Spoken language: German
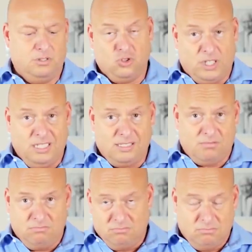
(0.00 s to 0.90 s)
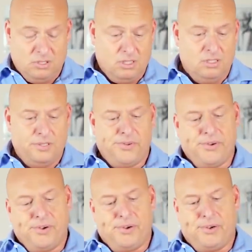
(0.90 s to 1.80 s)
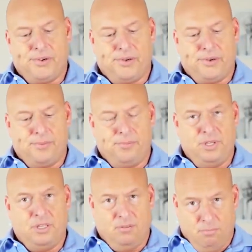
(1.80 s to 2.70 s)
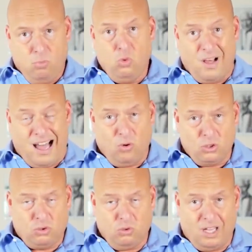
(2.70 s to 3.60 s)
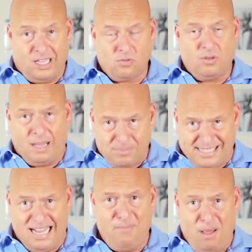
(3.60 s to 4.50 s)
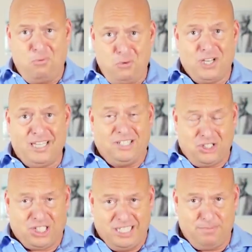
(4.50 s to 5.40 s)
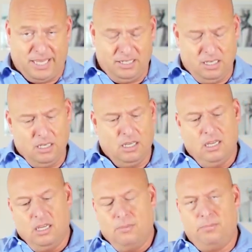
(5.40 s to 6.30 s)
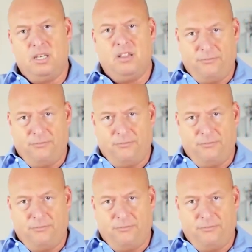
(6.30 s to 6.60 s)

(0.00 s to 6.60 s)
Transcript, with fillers: äh, Journalist, äh, bin Buchautor, also habe selber Bücher geschrieben, bin